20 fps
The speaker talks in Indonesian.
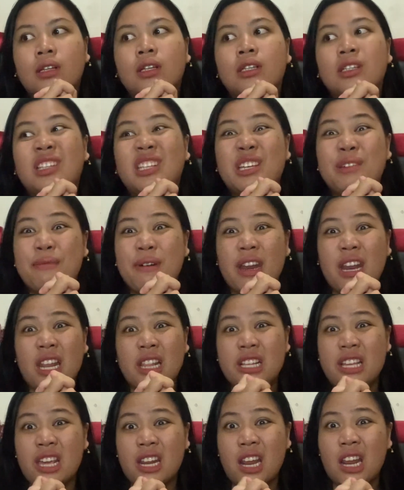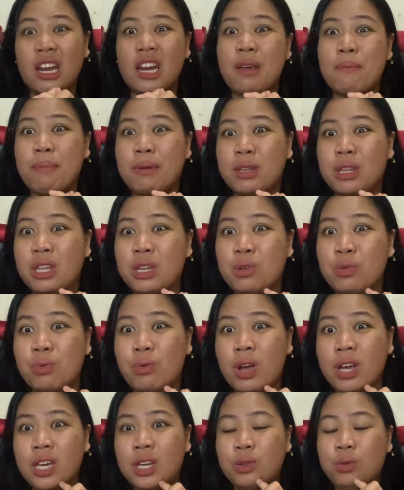gimana cara dapetin
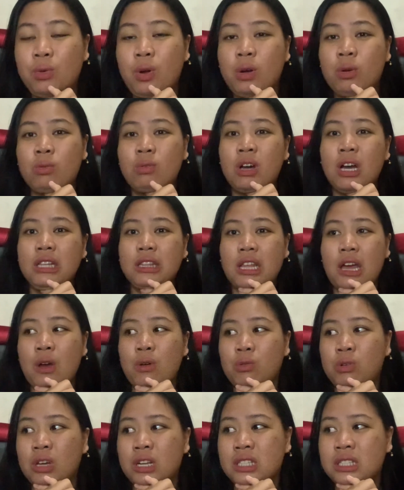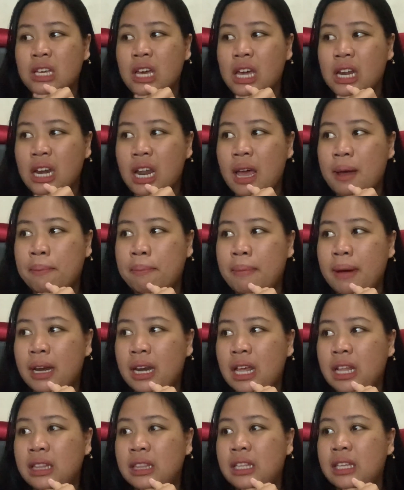uang itu aku nggak tahu kerjaan apa
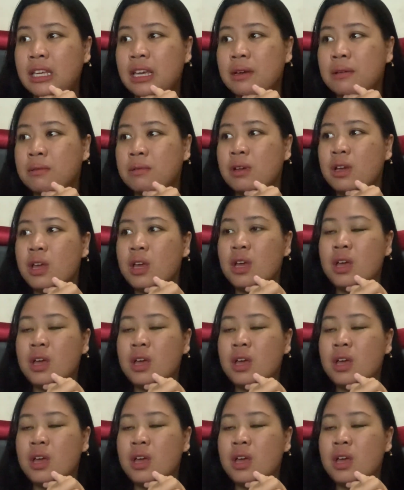nanti yang